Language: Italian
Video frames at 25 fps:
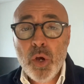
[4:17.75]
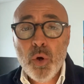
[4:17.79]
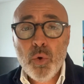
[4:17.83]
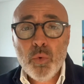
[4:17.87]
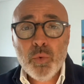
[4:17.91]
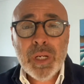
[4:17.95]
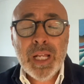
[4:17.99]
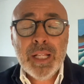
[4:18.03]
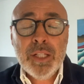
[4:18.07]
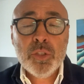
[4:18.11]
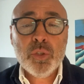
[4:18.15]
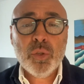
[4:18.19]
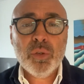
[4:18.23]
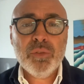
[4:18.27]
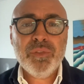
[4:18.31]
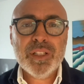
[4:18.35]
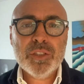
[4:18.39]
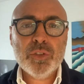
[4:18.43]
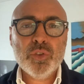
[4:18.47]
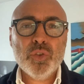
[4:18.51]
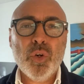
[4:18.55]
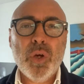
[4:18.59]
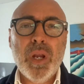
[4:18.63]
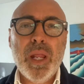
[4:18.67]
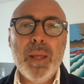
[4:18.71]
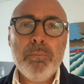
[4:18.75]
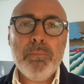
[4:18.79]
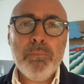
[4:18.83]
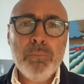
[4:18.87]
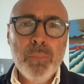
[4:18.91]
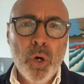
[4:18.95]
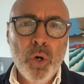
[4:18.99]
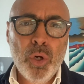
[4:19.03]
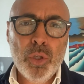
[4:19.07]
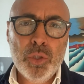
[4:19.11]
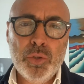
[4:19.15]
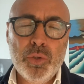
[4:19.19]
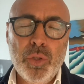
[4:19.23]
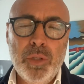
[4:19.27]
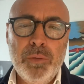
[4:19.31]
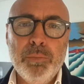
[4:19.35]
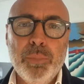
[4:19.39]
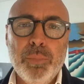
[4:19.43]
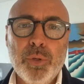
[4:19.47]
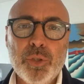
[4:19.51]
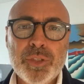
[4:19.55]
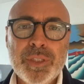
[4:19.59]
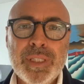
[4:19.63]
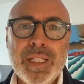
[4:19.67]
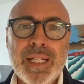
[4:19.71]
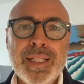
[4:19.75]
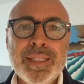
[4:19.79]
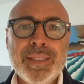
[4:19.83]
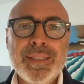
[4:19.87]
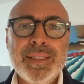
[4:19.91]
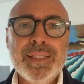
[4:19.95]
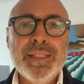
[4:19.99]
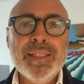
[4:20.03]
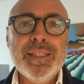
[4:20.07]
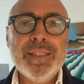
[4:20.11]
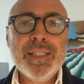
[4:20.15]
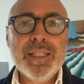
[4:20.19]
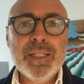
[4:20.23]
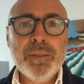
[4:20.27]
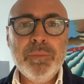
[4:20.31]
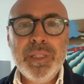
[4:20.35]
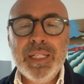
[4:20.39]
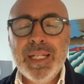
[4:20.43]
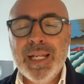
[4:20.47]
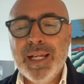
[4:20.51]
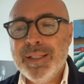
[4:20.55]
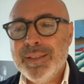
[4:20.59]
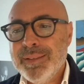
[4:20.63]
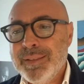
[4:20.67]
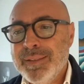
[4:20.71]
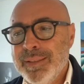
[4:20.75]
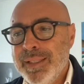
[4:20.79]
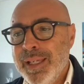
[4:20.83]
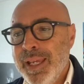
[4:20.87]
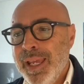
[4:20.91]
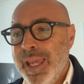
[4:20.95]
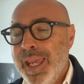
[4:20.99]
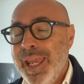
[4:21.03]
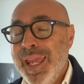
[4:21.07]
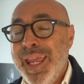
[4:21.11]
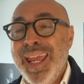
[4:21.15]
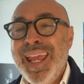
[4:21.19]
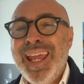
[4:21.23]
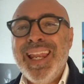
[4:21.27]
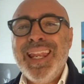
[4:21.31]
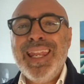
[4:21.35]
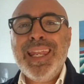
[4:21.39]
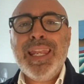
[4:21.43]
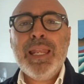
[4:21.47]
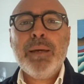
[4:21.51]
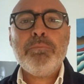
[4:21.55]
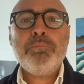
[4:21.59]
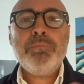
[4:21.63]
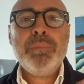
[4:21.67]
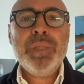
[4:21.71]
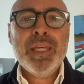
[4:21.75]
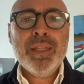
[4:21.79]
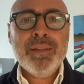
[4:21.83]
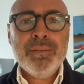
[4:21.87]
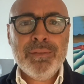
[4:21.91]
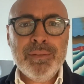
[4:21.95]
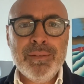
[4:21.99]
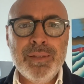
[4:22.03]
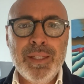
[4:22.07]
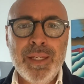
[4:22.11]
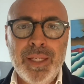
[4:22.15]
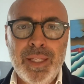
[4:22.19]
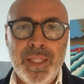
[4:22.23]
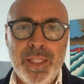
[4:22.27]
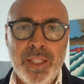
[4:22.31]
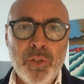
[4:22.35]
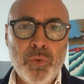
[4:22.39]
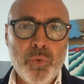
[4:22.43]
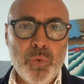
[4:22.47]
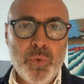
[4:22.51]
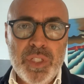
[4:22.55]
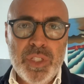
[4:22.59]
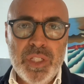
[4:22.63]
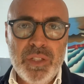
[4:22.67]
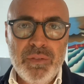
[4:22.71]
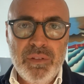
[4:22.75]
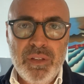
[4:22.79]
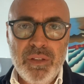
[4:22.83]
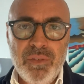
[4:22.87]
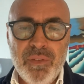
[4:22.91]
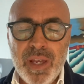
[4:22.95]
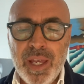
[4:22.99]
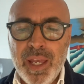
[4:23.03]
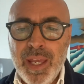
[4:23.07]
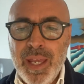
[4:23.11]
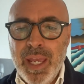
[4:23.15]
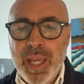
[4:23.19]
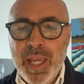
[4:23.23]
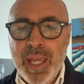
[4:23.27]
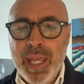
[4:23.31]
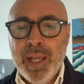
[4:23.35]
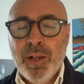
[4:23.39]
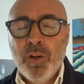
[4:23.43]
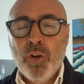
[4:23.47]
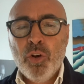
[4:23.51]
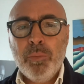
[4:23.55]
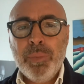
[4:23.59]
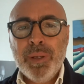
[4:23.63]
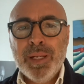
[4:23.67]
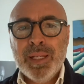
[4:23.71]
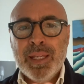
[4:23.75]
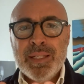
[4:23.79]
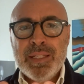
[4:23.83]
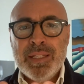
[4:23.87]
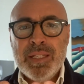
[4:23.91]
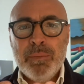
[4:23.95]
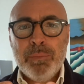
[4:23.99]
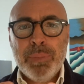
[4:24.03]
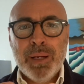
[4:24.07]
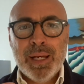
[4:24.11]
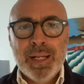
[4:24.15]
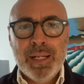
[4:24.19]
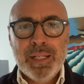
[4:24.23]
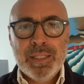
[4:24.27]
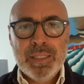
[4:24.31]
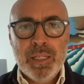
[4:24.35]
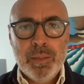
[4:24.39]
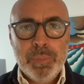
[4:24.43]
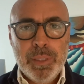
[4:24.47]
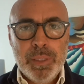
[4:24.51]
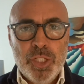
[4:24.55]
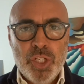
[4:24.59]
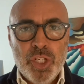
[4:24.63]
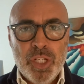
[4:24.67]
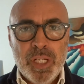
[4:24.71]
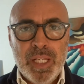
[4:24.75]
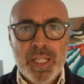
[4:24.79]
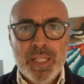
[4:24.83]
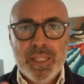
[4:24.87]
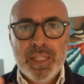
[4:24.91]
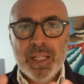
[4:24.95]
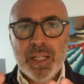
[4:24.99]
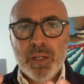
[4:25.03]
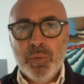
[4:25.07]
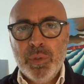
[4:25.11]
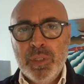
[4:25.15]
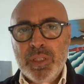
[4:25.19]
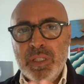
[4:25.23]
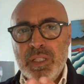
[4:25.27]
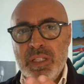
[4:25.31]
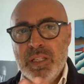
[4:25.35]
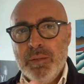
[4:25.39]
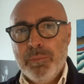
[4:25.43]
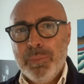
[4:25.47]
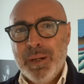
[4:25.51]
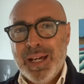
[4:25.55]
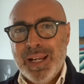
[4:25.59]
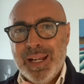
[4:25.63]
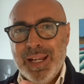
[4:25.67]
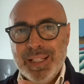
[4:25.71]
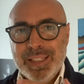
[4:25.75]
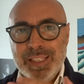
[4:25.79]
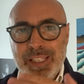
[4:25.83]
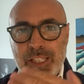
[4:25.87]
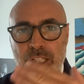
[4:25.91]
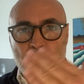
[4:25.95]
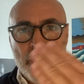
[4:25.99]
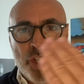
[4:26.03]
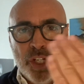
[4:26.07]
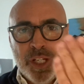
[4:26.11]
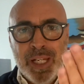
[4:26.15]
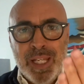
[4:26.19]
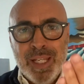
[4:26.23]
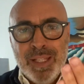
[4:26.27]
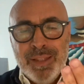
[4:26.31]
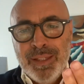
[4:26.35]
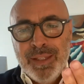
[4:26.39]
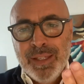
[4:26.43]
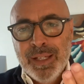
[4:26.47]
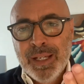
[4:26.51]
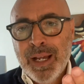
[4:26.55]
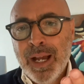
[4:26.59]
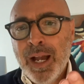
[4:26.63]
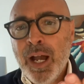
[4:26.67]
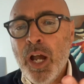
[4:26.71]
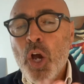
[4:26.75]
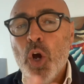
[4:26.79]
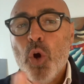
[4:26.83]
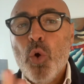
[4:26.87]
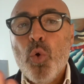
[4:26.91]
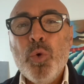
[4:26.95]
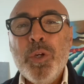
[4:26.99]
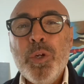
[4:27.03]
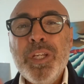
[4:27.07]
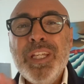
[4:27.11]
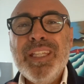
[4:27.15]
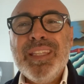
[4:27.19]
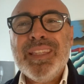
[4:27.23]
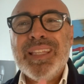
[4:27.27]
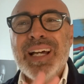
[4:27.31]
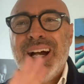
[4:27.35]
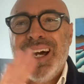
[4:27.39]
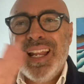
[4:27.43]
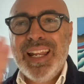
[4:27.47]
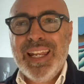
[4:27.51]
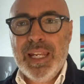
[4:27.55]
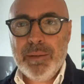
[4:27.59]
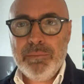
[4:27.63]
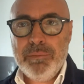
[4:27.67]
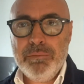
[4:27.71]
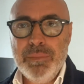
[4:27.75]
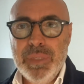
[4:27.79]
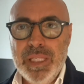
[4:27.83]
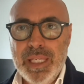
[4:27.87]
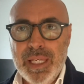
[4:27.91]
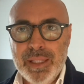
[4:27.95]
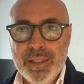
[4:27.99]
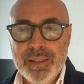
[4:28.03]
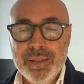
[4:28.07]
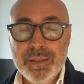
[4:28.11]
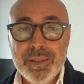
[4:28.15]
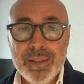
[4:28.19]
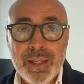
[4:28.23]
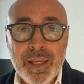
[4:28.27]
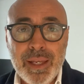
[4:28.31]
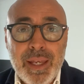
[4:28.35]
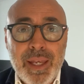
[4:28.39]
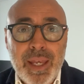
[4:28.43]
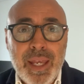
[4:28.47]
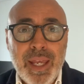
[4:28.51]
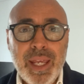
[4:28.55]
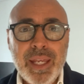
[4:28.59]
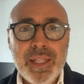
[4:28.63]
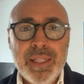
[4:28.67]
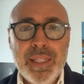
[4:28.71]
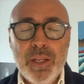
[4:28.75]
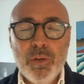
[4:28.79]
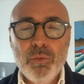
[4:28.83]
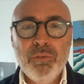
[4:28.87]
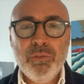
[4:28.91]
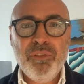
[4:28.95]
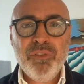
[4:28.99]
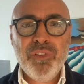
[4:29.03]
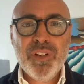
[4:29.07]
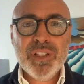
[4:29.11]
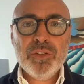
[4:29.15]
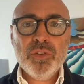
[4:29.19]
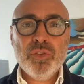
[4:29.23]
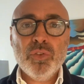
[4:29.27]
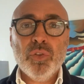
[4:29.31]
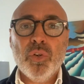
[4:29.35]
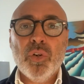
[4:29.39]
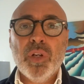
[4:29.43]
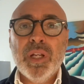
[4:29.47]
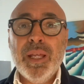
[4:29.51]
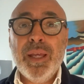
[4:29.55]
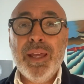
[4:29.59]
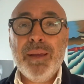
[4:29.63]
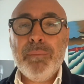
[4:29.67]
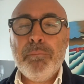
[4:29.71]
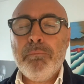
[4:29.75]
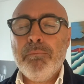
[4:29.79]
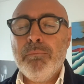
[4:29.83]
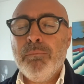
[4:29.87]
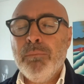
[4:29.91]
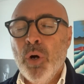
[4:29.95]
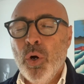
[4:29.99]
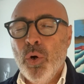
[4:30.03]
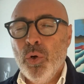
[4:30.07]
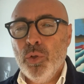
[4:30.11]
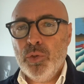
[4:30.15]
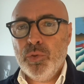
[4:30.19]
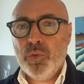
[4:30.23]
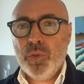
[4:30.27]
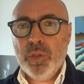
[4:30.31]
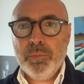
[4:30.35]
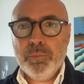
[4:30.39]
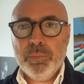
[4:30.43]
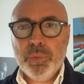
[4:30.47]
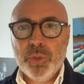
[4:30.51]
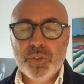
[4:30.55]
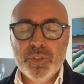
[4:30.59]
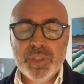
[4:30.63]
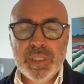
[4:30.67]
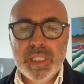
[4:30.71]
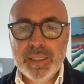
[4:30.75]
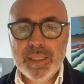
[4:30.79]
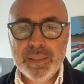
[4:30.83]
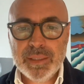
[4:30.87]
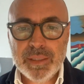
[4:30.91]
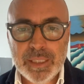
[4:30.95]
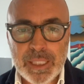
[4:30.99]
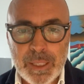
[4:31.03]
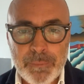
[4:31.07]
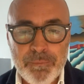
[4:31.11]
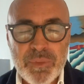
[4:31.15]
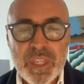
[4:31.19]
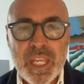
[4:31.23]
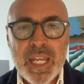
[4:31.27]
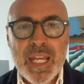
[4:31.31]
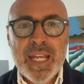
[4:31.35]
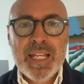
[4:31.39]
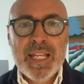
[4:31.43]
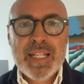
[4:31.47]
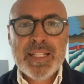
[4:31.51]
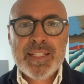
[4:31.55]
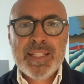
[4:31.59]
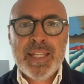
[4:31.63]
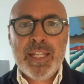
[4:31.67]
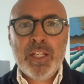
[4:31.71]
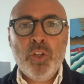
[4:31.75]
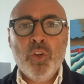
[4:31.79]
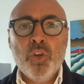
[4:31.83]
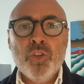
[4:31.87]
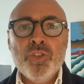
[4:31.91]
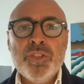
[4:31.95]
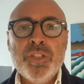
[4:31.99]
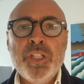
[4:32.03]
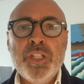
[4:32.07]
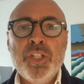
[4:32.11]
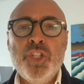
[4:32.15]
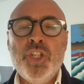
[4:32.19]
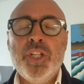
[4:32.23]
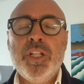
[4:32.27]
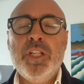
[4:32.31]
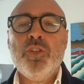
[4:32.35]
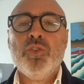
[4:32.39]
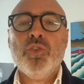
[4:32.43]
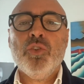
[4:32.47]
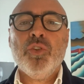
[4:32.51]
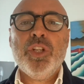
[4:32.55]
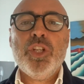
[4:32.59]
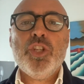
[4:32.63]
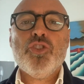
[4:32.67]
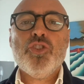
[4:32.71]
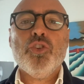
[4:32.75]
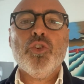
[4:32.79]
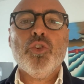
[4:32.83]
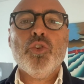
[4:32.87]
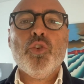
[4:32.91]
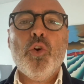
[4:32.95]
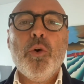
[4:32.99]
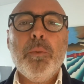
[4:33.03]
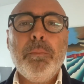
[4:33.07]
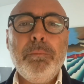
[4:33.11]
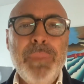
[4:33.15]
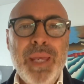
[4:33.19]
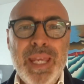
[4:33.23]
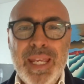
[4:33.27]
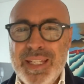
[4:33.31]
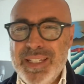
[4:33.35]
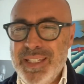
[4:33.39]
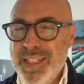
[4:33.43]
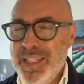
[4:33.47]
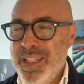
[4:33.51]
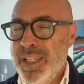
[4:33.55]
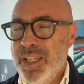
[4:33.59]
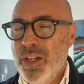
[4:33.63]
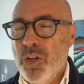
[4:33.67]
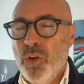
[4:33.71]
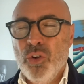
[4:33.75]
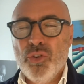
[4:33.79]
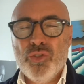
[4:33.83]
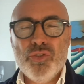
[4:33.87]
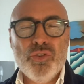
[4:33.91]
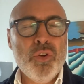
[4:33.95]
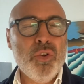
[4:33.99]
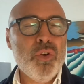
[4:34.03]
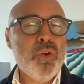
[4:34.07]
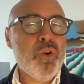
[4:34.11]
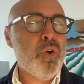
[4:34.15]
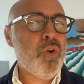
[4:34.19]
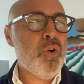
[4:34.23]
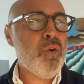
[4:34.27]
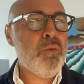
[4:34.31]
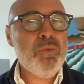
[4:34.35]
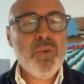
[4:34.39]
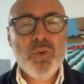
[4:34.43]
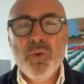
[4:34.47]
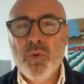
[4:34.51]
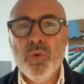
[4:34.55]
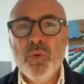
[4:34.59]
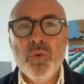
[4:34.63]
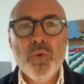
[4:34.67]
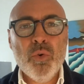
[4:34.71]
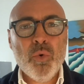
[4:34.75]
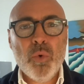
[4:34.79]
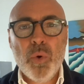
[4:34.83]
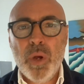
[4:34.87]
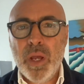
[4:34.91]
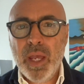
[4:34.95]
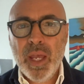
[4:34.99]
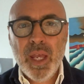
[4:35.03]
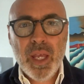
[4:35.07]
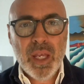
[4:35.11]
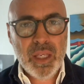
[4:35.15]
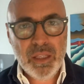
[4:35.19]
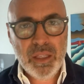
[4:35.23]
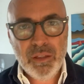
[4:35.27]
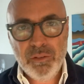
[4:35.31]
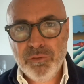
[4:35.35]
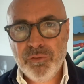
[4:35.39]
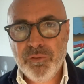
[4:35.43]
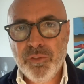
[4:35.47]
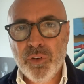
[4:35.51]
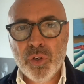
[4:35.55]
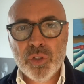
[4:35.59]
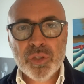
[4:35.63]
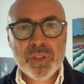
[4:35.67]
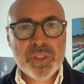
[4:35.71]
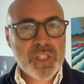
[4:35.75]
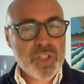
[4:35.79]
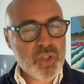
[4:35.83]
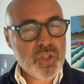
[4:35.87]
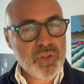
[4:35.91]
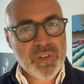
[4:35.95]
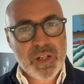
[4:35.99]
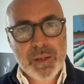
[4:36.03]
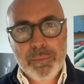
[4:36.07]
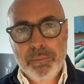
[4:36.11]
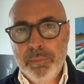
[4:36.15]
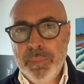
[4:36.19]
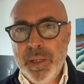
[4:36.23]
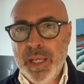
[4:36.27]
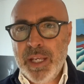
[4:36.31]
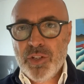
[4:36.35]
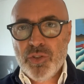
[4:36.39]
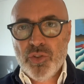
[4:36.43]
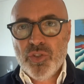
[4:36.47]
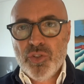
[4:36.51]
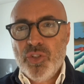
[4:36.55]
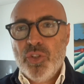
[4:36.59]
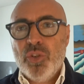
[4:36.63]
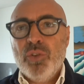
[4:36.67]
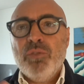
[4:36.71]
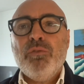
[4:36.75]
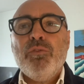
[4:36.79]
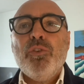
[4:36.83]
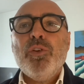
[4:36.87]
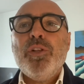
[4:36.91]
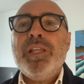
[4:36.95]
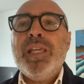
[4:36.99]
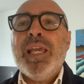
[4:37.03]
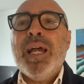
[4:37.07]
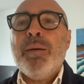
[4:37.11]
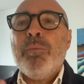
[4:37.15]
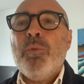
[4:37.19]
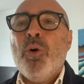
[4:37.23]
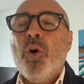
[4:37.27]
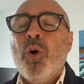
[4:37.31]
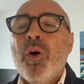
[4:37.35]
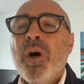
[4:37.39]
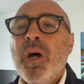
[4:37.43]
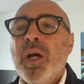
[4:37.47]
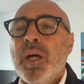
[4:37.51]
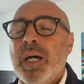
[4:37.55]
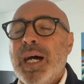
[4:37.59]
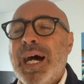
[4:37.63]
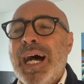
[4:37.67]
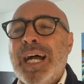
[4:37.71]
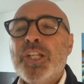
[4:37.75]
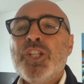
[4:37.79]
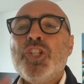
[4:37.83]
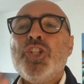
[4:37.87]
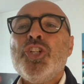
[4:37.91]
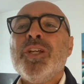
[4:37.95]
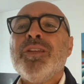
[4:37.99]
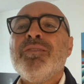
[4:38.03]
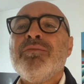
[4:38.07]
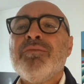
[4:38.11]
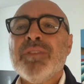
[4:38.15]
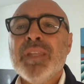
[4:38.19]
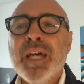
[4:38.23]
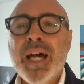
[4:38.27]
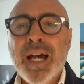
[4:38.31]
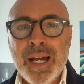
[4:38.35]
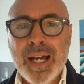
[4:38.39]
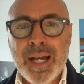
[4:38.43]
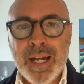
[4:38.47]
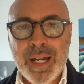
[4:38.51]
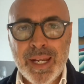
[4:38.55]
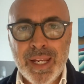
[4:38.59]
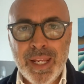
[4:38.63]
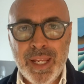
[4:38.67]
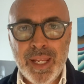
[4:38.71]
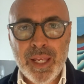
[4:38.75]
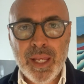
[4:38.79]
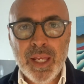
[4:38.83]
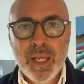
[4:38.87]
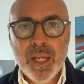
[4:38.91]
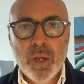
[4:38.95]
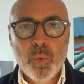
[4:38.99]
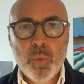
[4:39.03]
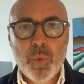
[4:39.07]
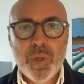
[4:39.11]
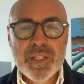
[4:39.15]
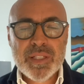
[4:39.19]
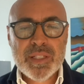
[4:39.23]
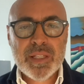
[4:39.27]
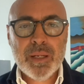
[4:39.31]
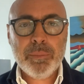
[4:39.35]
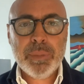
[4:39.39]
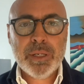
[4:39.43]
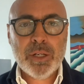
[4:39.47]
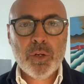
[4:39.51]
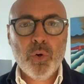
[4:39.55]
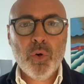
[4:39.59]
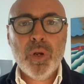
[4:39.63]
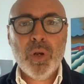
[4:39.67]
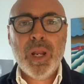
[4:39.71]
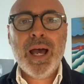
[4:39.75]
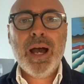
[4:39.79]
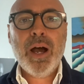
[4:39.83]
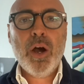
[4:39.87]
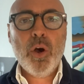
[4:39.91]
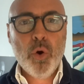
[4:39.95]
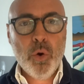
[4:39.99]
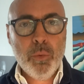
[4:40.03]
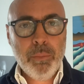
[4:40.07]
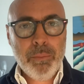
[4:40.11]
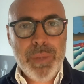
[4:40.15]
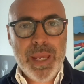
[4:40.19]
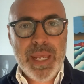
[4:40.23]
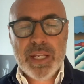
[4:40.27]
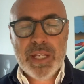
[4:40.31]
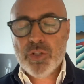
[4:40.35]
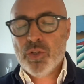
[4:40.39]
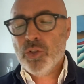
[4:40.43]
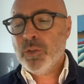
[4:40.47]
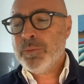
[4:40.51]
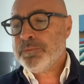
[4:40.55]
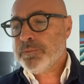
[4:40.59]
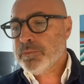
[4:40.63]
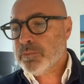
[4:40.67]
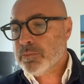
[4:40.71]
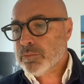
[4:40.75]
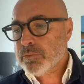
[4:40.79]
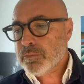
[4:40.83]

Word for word: Un altro fattore molto importante, determinante, è l'ambiente in cui si vive. Ecco perché si parla di epigenetica, quindi si parla di genetica unita all'ambiente ed è un fattore molto importante. Se i nostri genitori sono obesi o sono comunque in forte sovrappeso, se non vogliamo accettare questa parola obeso,